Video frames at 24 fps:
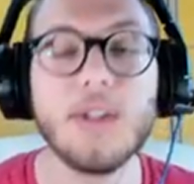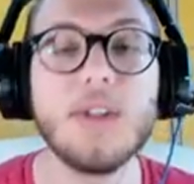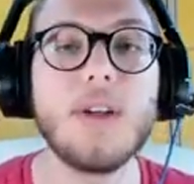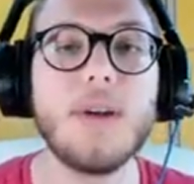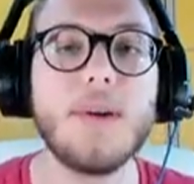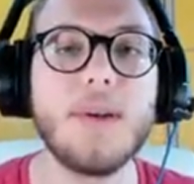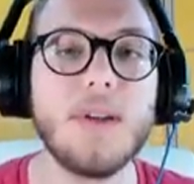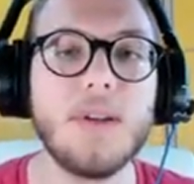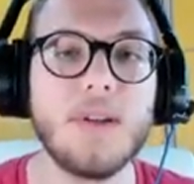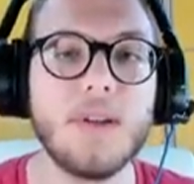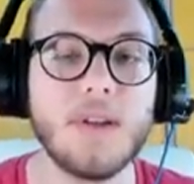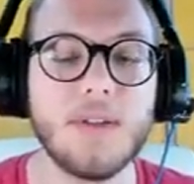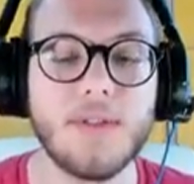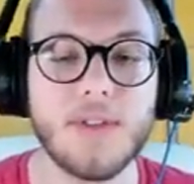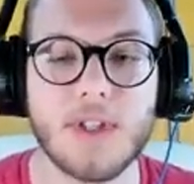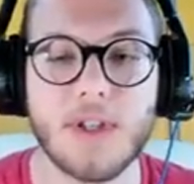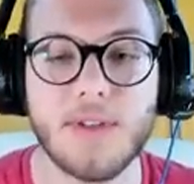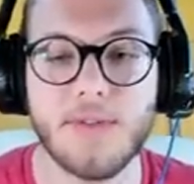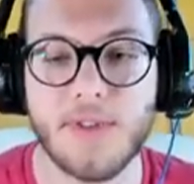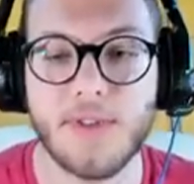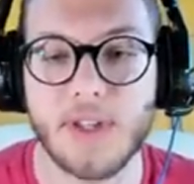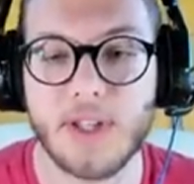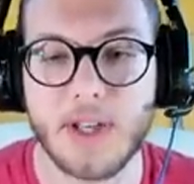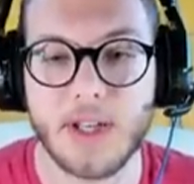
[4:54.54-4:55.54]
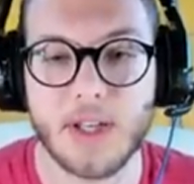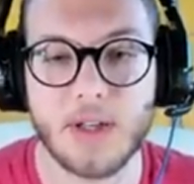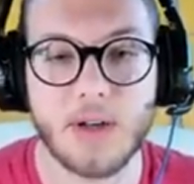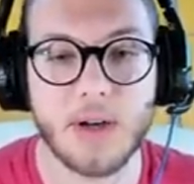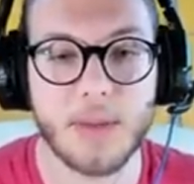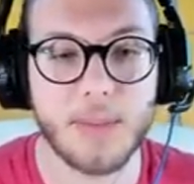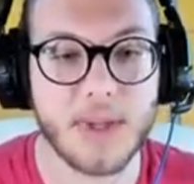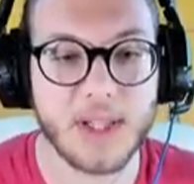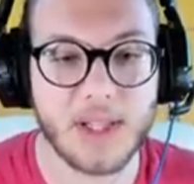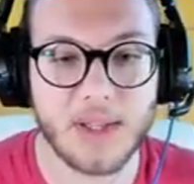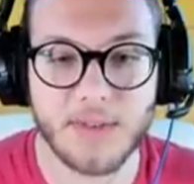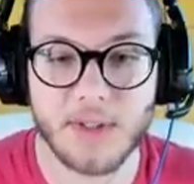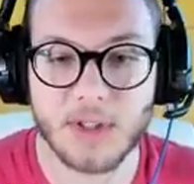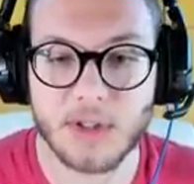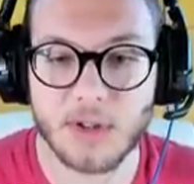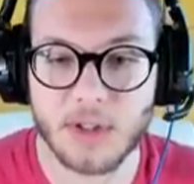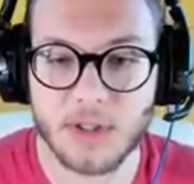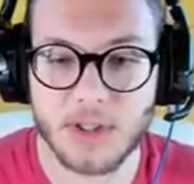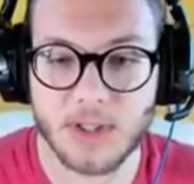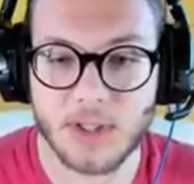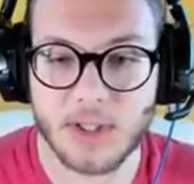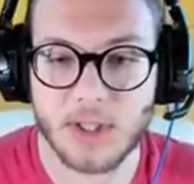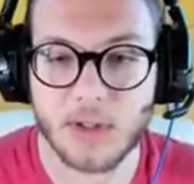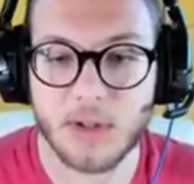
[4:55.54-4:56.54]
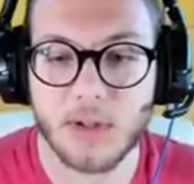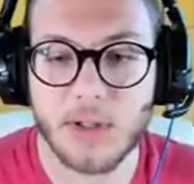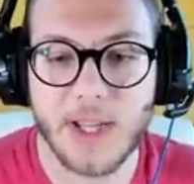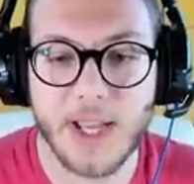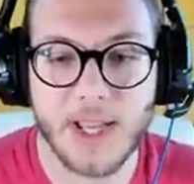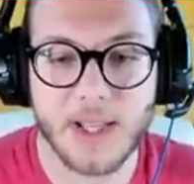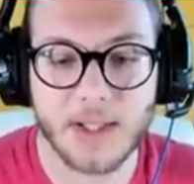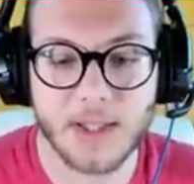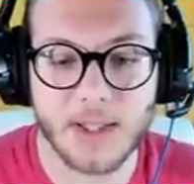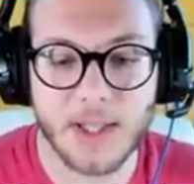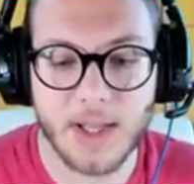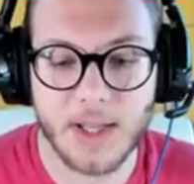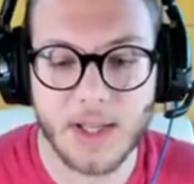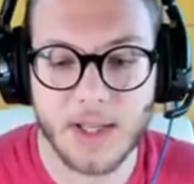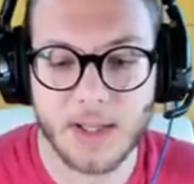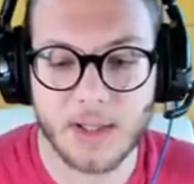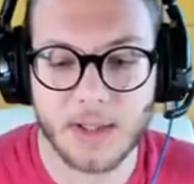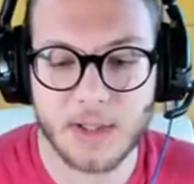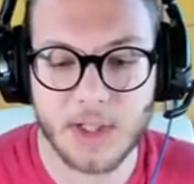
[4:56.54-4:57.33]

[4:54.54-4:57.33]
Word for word: Eh, eh, facciamo finta che non abbiate visto e sentito niente.